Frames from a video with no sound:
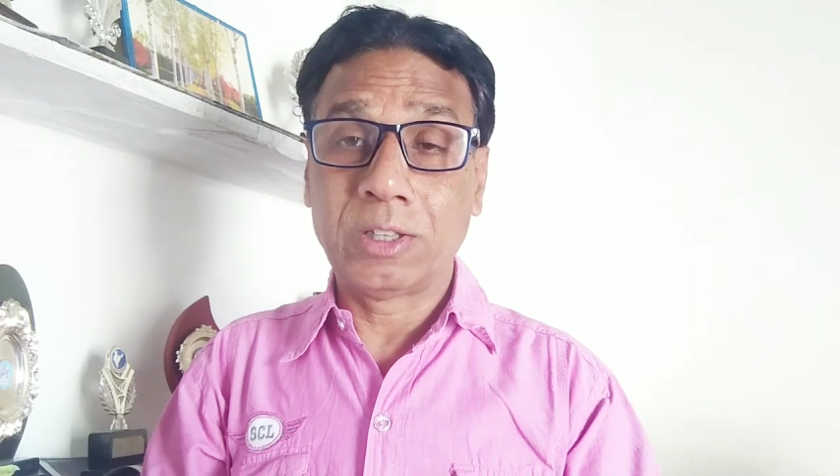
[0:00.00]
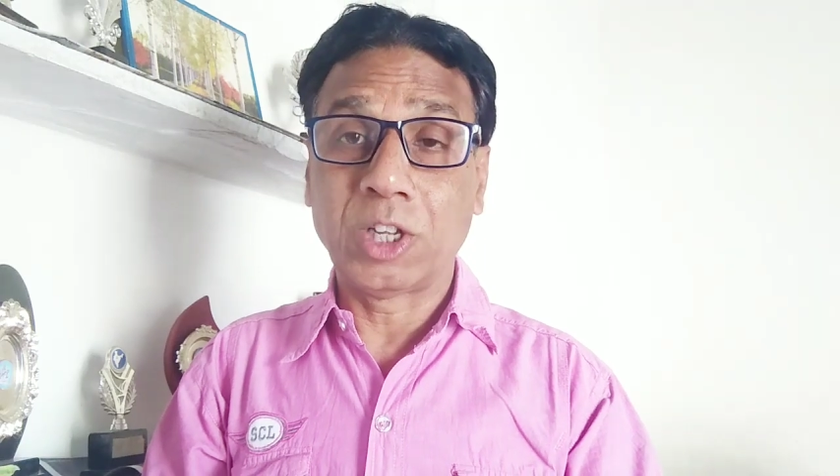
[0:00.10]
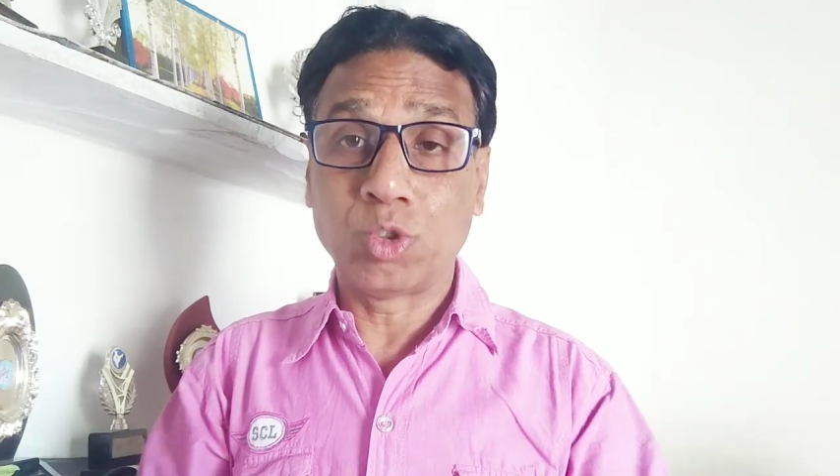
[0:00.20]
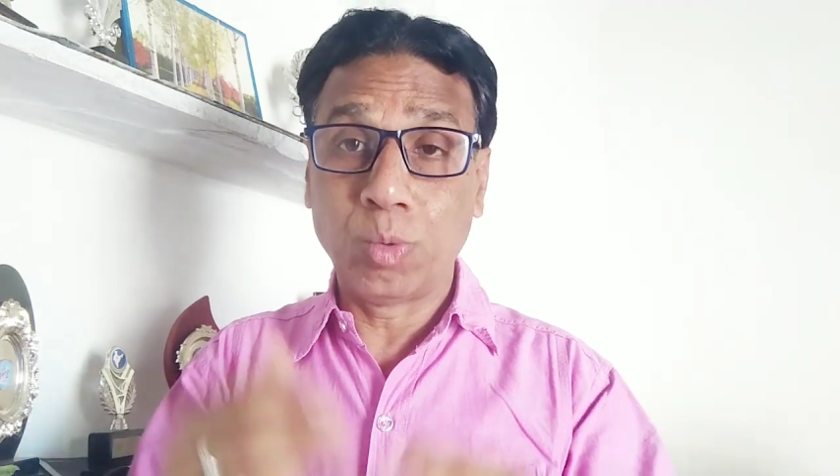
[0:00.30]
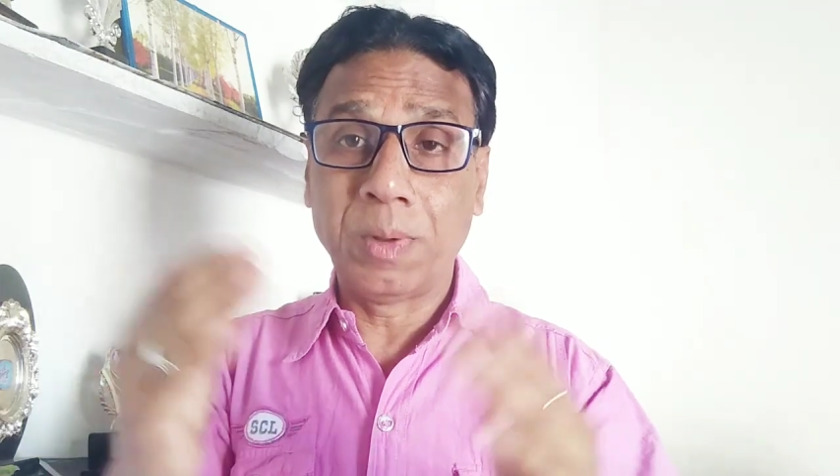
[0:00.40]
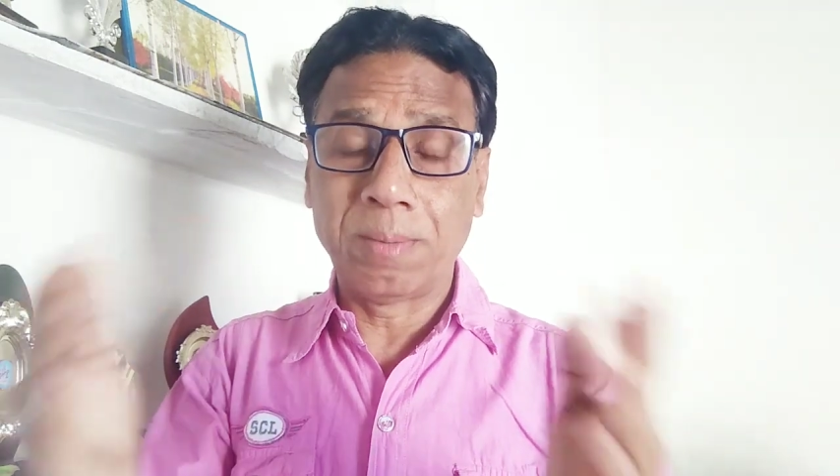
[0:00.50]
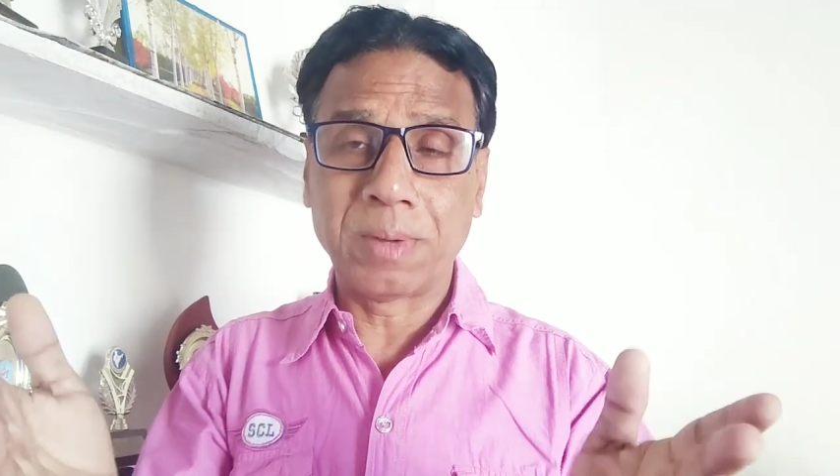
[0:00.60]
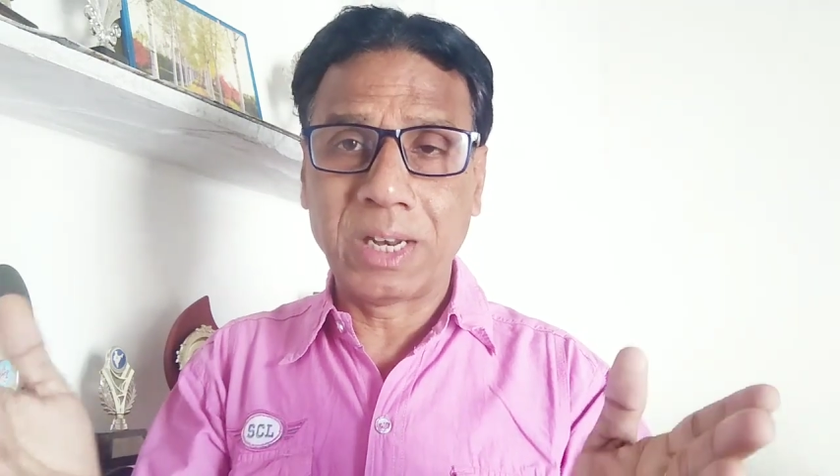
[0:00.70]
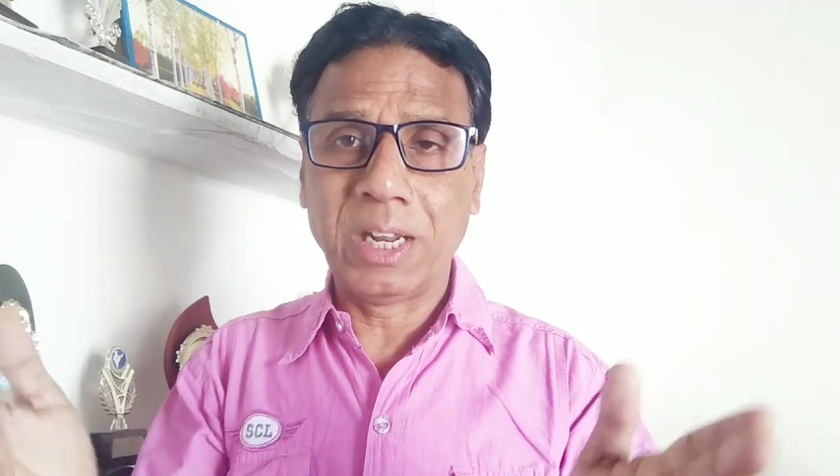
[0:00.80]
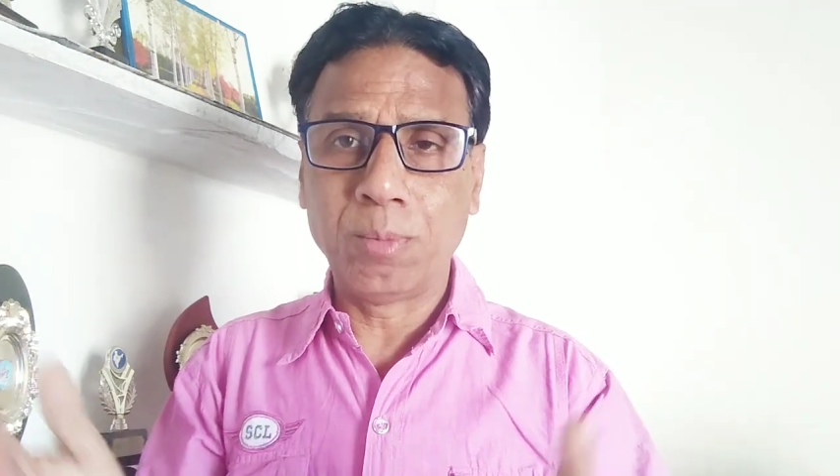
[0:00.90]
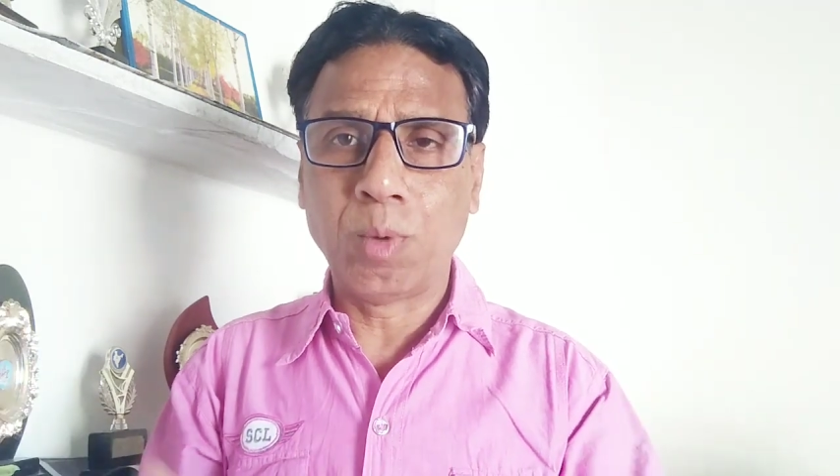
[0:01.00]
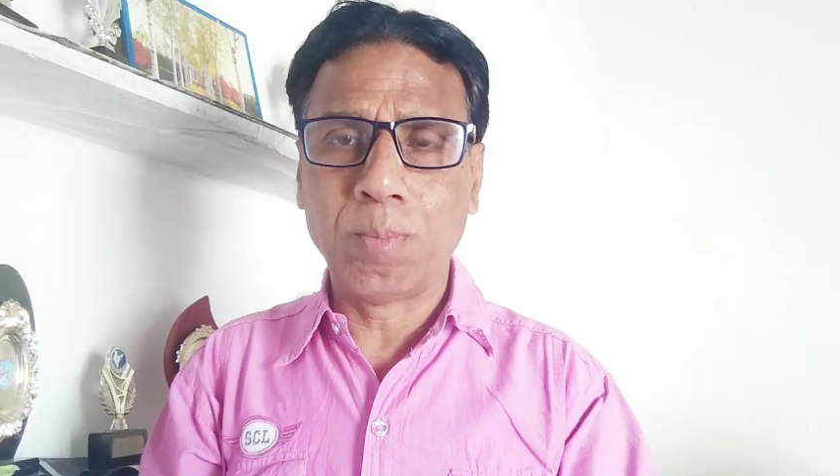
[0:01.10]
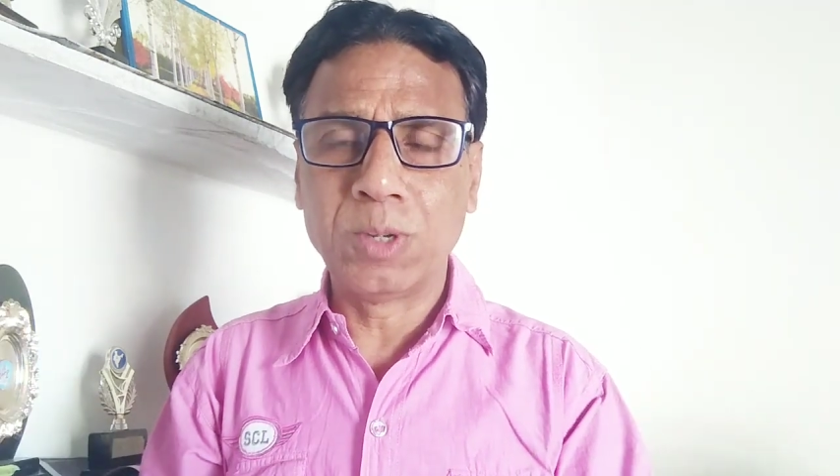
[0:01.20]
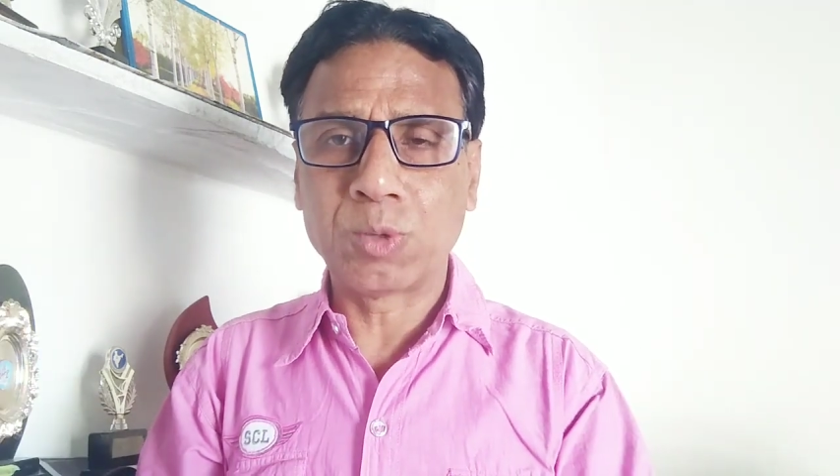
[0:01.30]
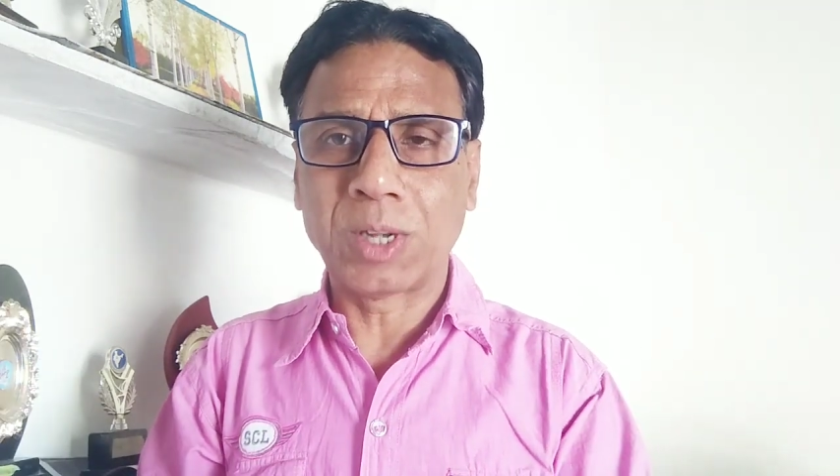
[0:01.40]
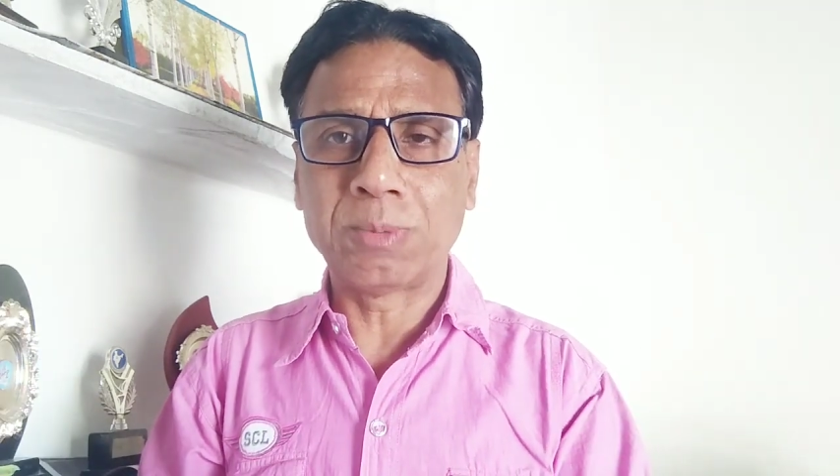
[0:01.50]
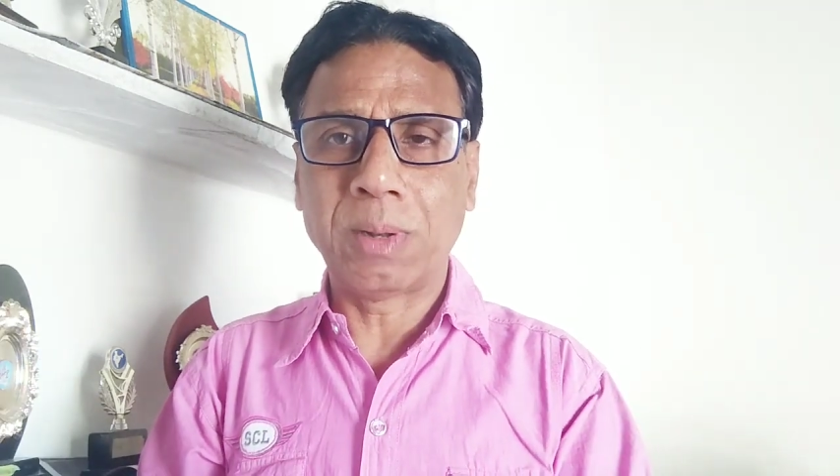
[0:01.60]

दस्यू फिल्म के लिए बॉब विश्वास